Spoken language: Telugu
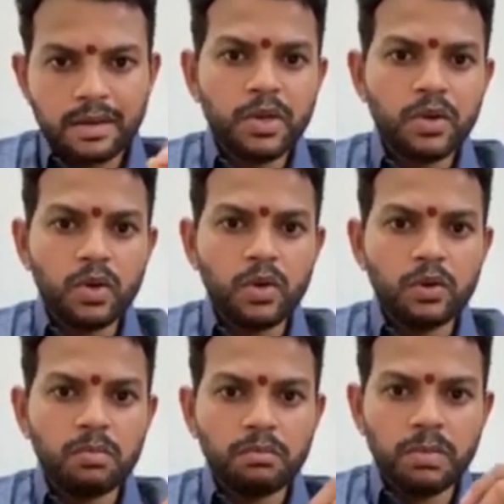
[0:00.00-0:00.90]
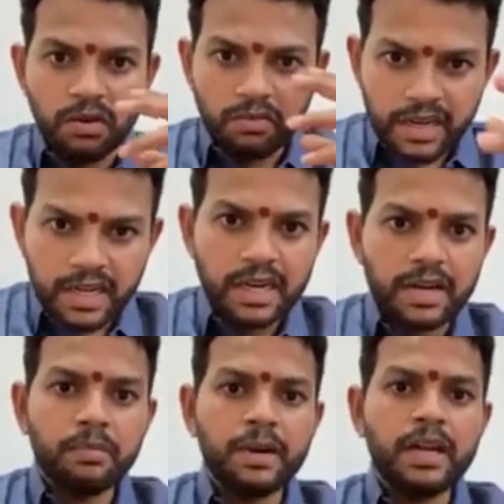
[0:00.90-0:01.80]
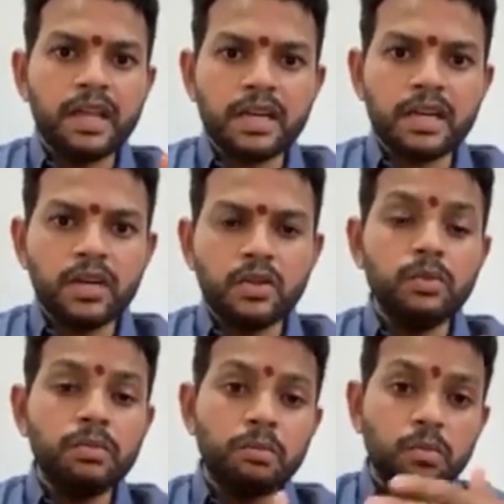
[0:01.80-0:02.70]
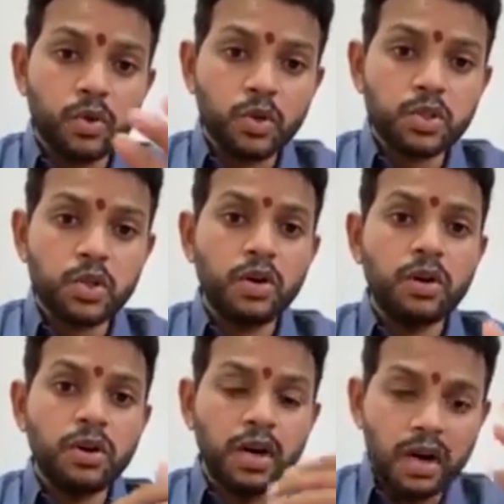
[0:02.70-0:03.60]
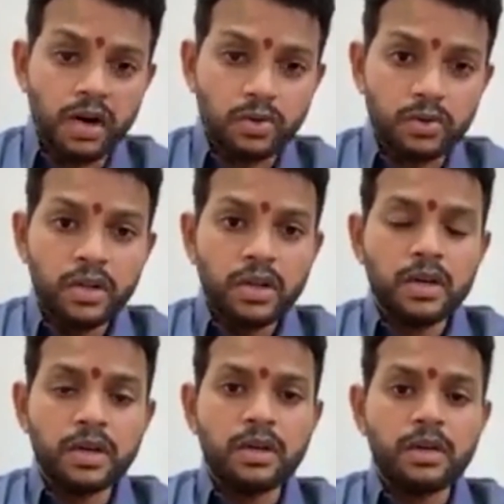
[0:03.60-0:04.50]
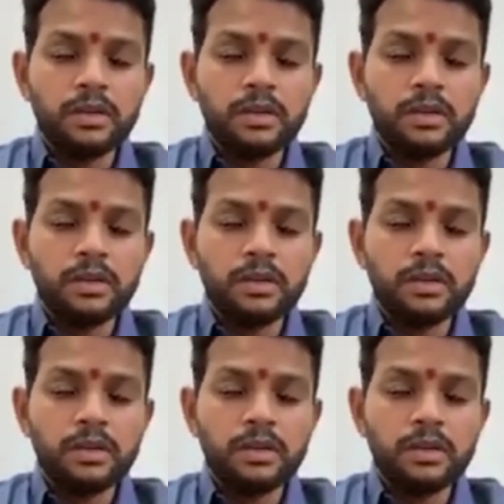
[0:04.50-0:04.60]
ఆ సమయంలో మాకు వెంటిలేటర్ బెడ్ అందట్లేదు మేము మూడు రోజులు ఉన్నాం ఆరు